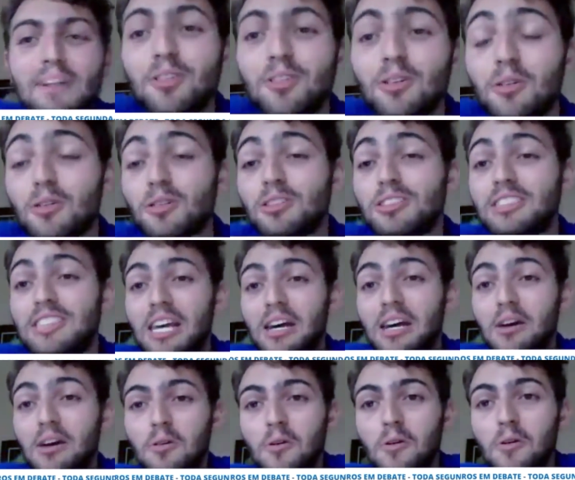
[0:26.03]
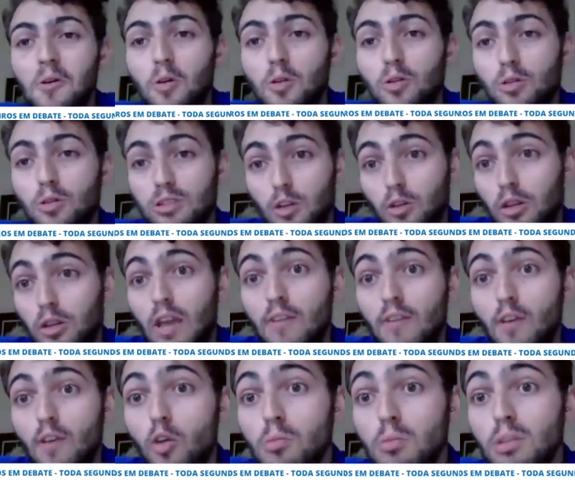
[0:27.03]
Mas o Cruzeiro, o Cruzeiro
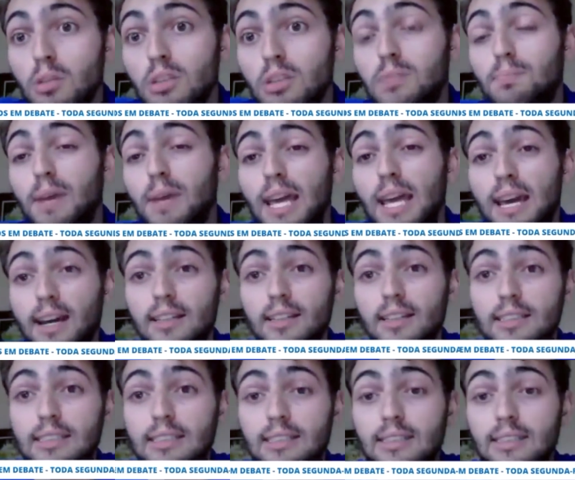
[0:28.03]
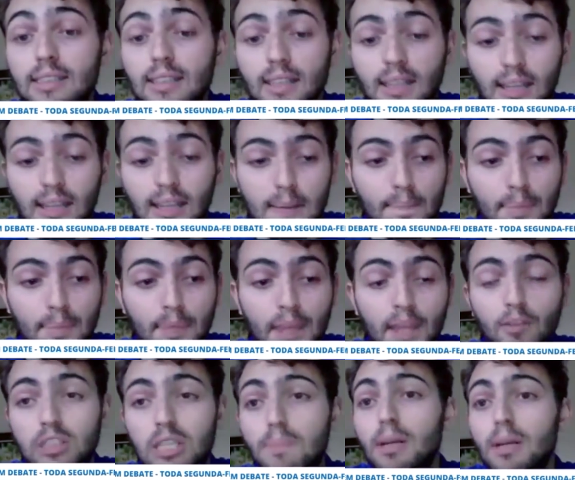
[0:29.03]
teve algumas perdas e,
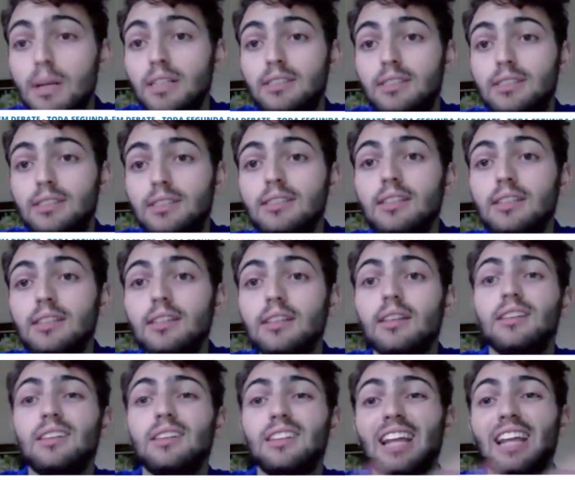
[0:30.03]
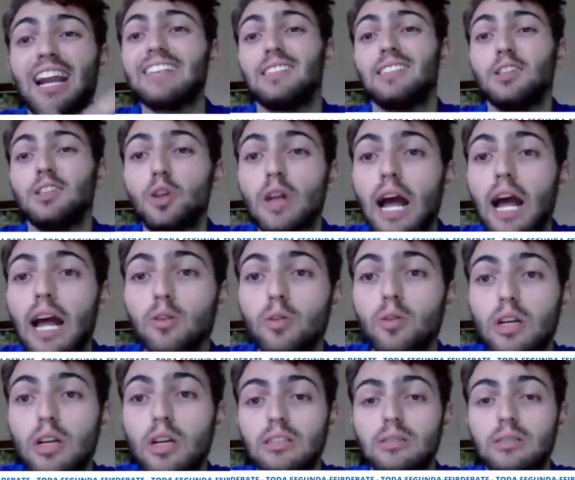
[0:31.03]
e você precisa trazer
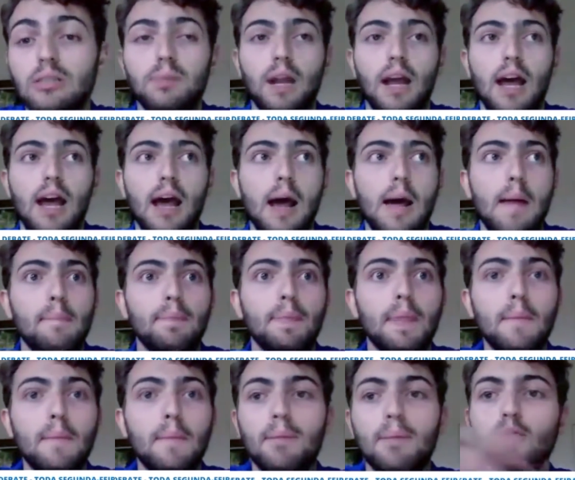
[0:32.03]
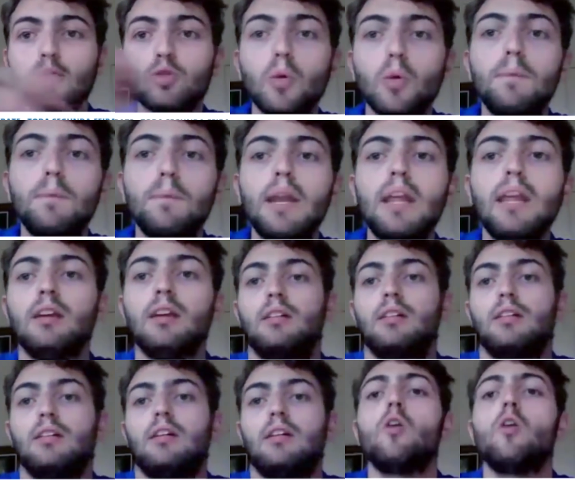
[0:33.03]
jogadores para suprir
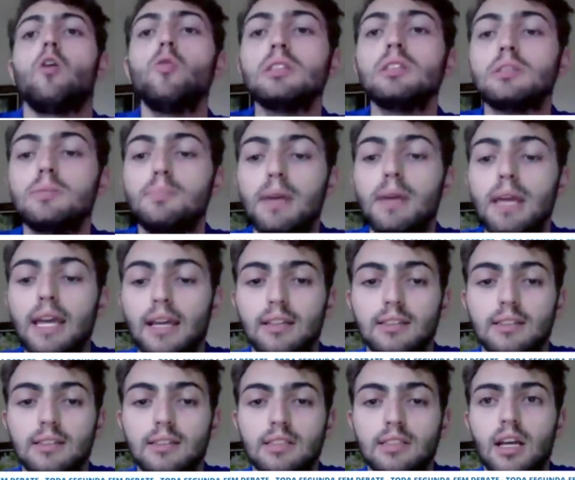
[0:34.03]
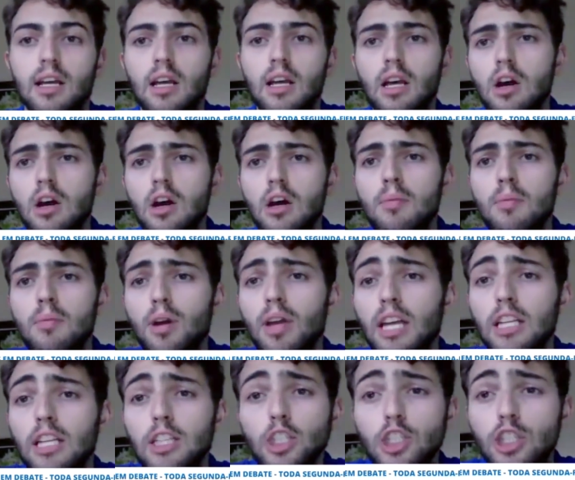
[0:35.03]
algumas perdas, né?
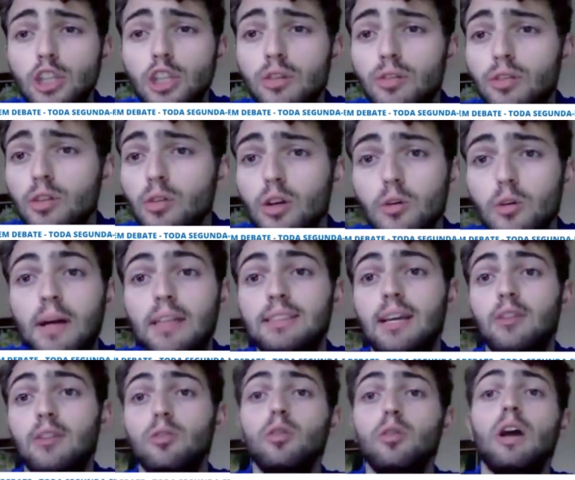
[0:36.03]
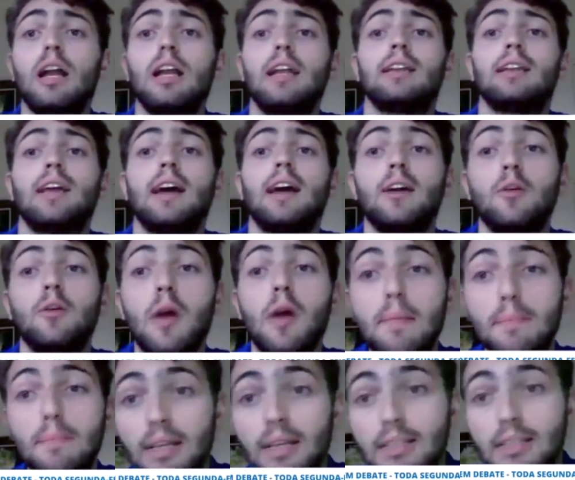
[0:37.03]
Porque a gente viu ano passado que o
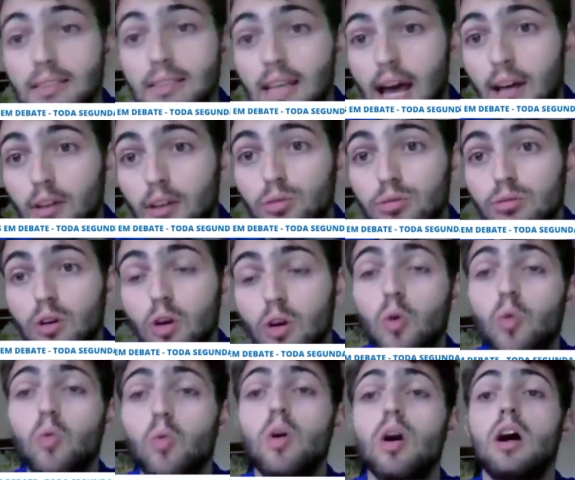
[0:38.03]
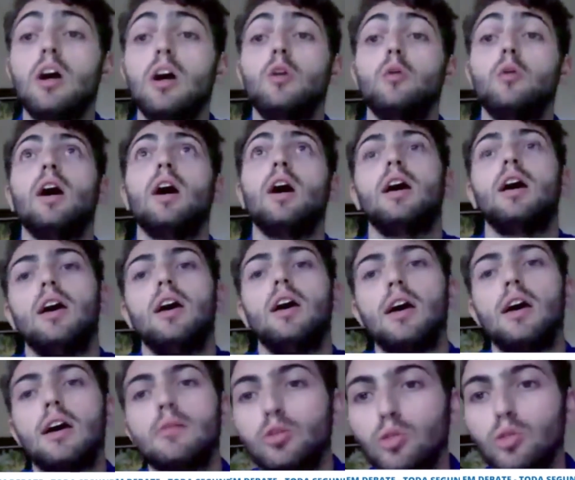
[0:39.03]
calendário é pesado, o ano
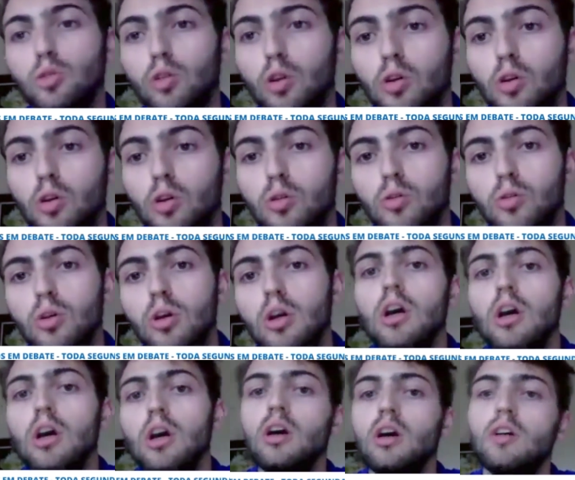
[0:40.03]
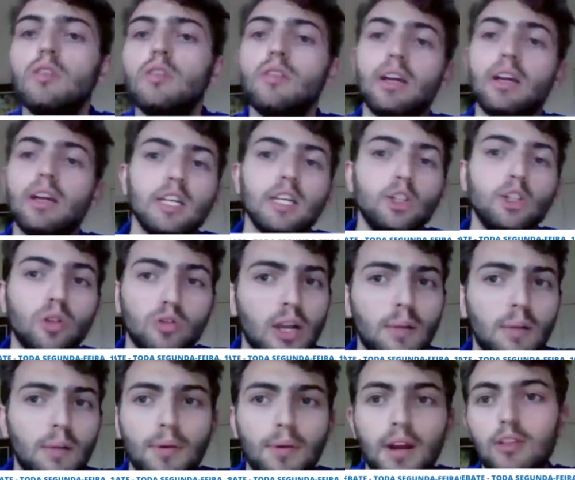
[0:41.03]
é muito longo, vai ter
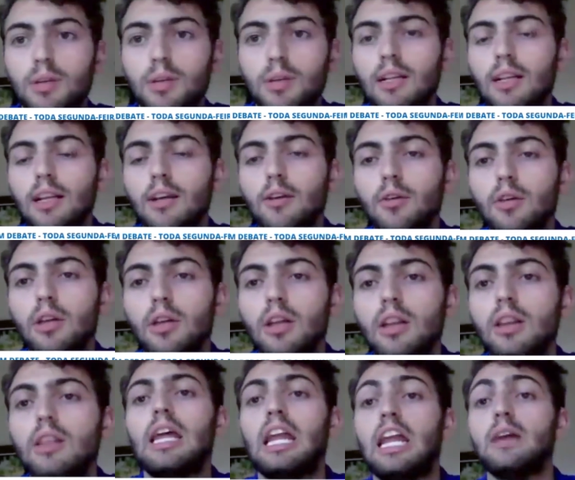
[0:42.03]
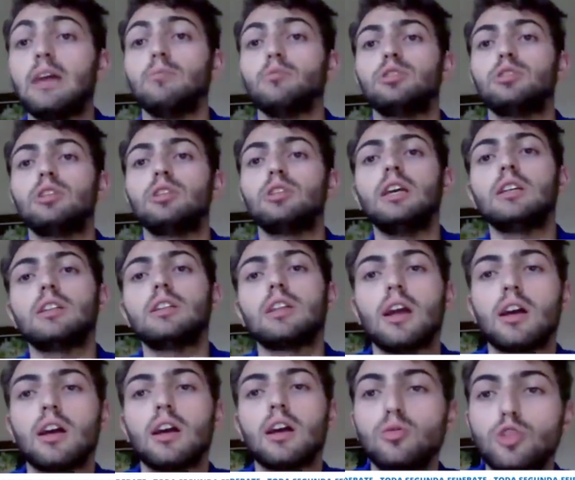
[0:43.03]
jogo de campeonato brasileiro que teremos
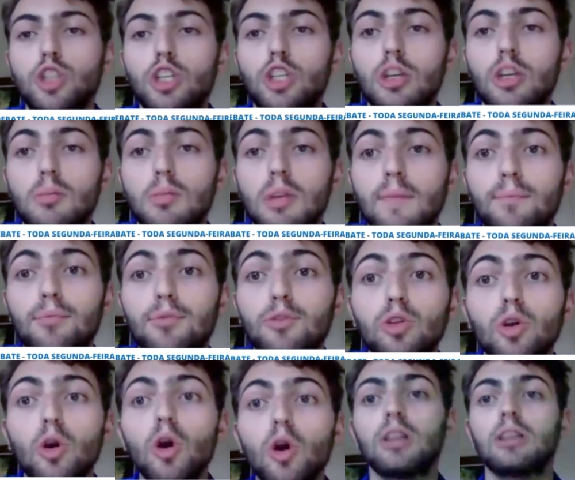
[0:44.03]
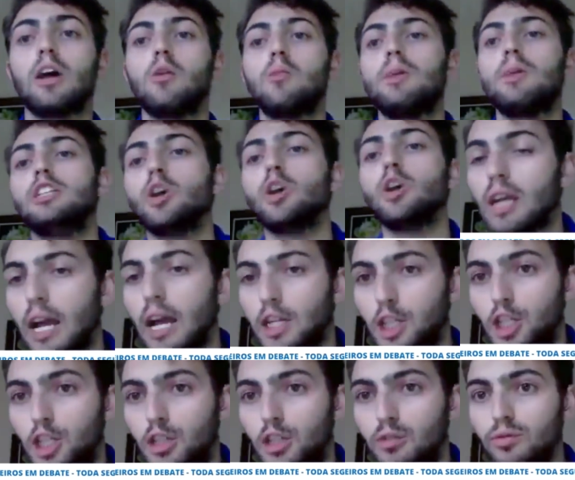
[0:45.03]
que entrar com um time totalmente
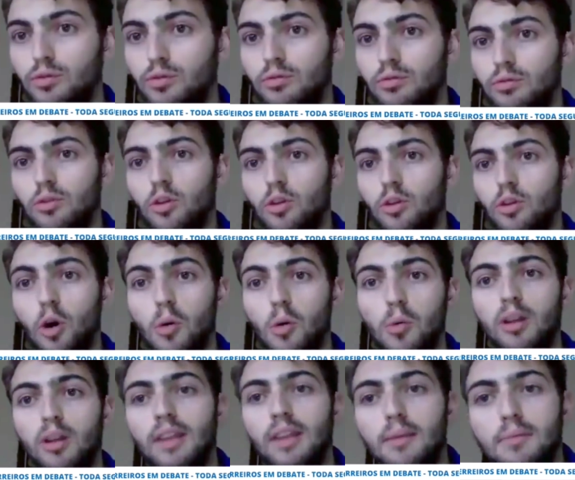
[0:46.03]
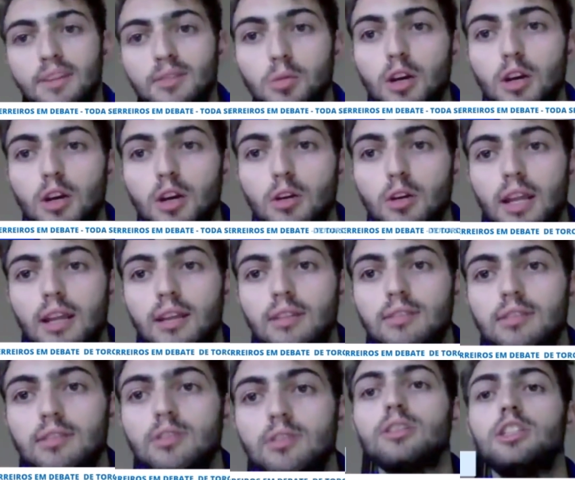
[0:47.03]
alternativo, como até mesmo o Mano
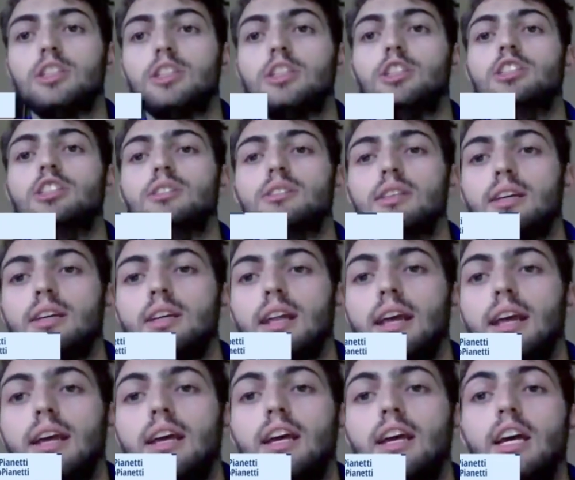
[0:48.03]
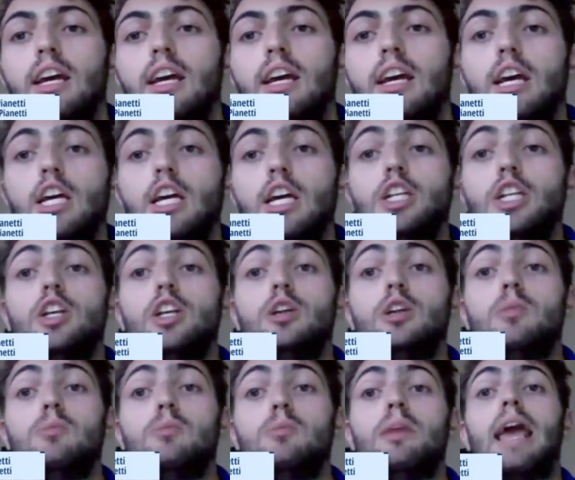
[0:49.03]
Menezes gosta de dizer, né?
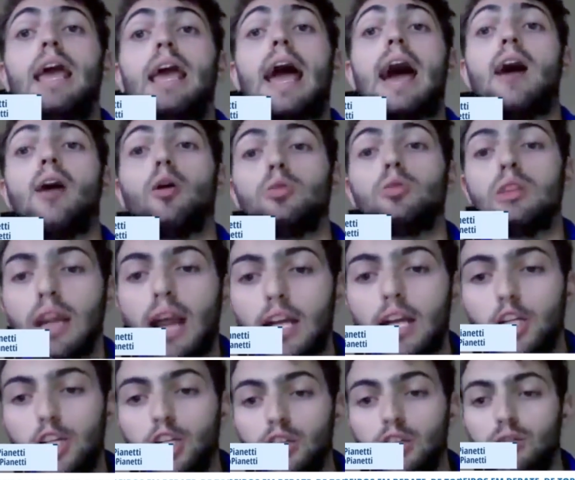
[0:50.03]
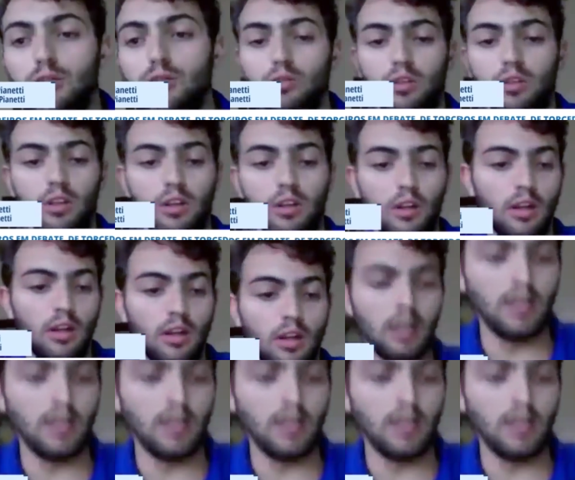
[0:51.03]
Time alternativo.